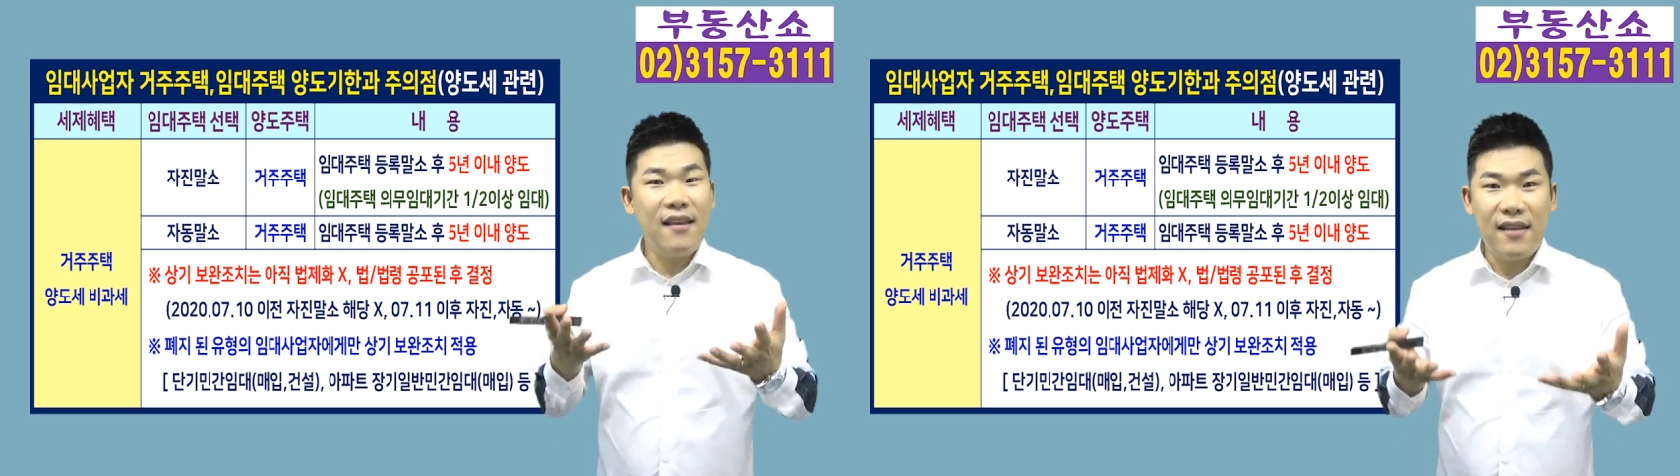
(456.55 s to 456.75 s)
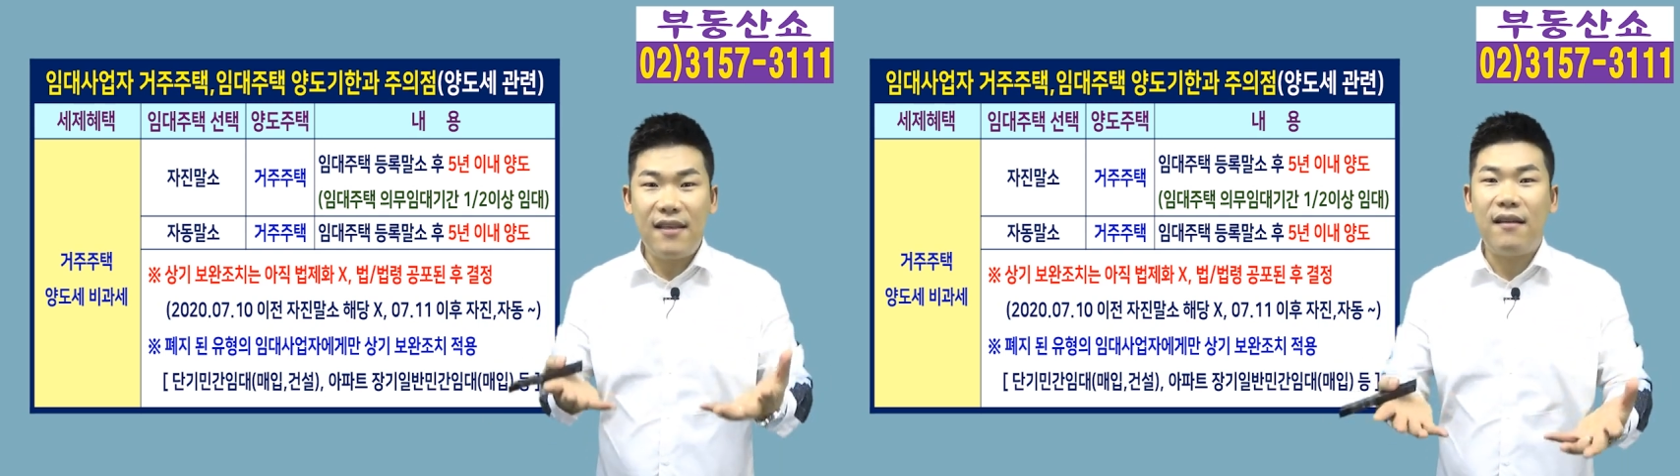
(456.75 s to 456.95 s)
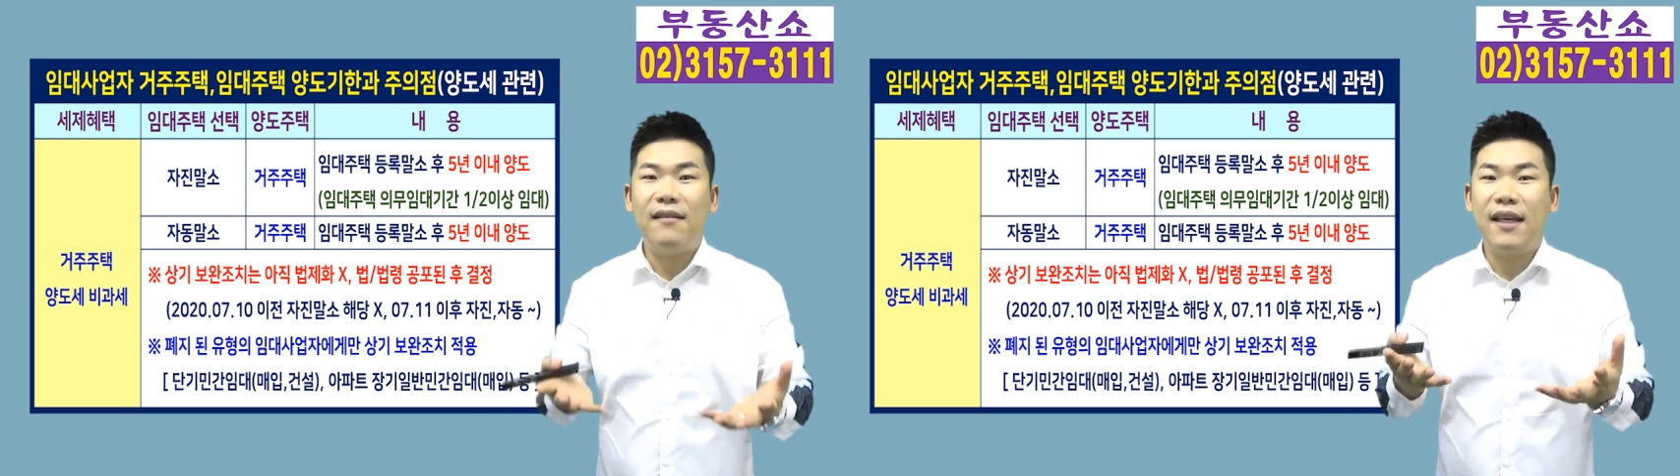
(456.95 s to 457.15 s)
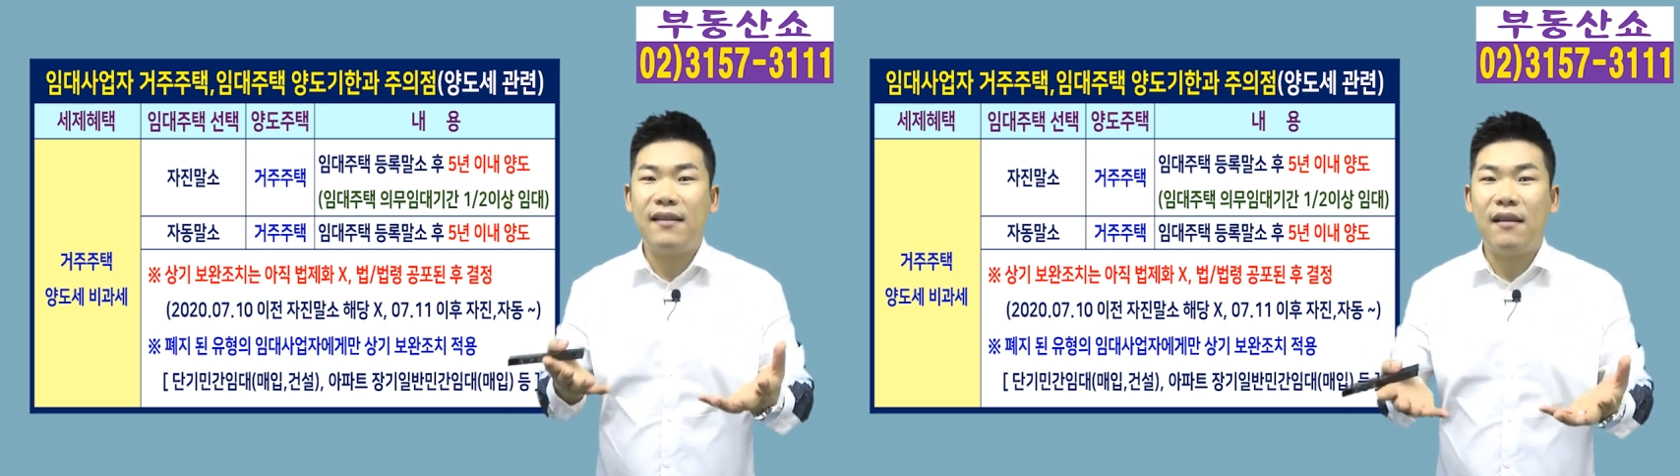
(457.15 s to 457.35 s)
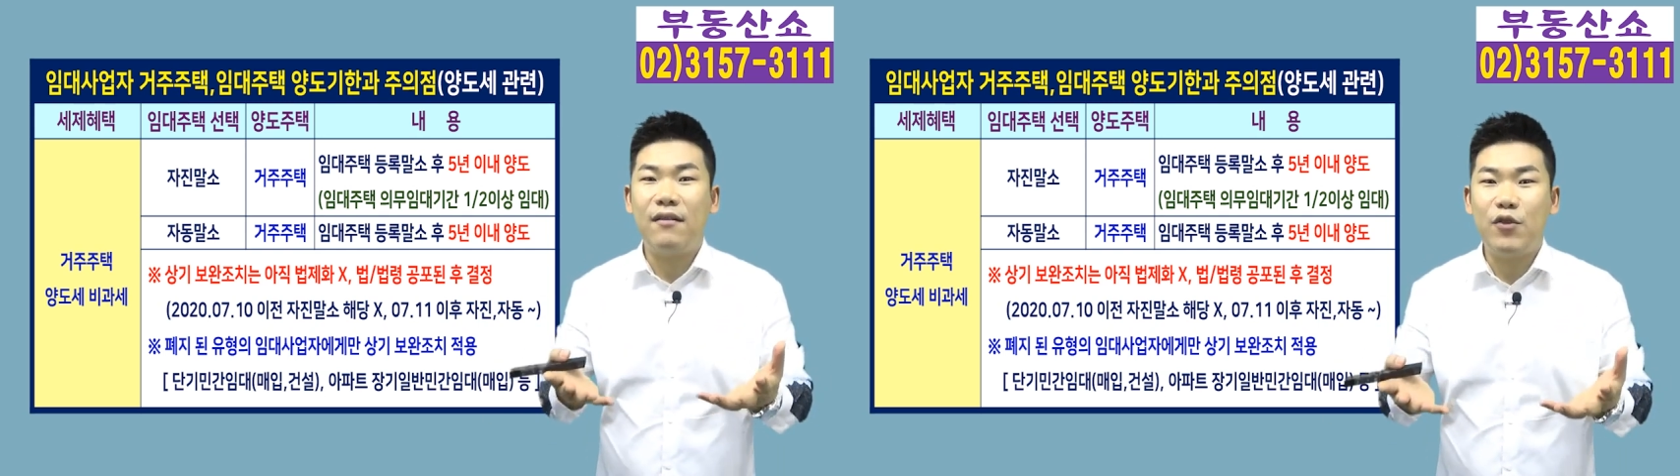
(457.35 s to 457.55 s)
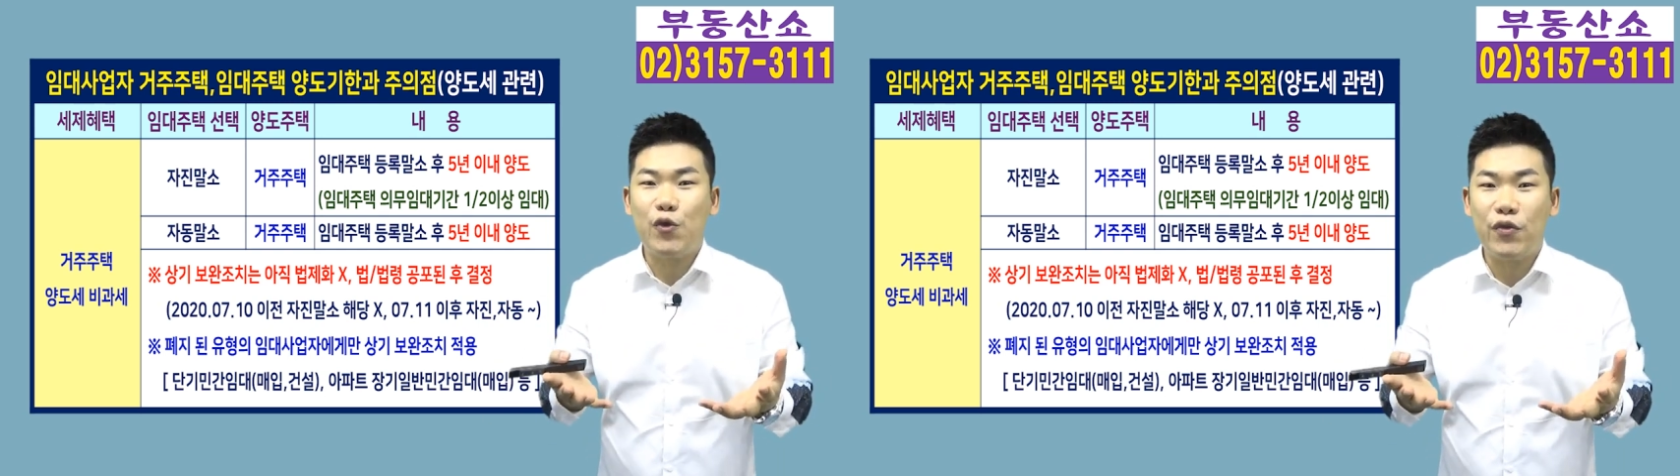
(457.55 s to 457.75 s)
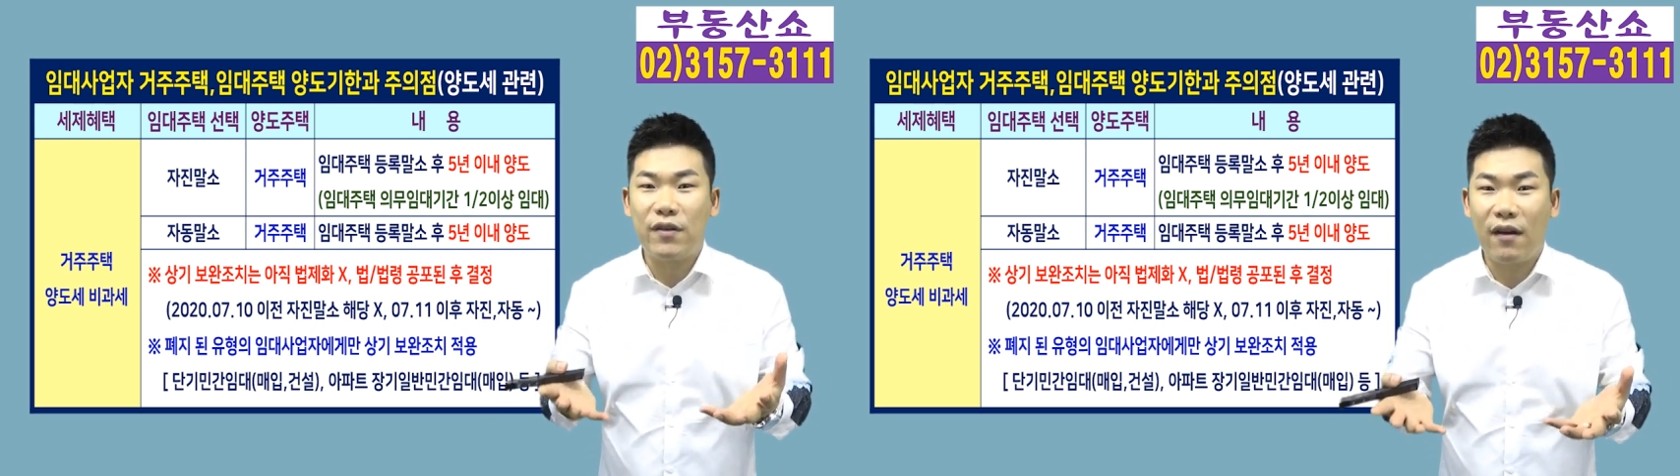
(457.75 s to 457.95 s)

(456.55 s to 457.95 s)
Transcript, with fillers: 이러한 혜택을 주는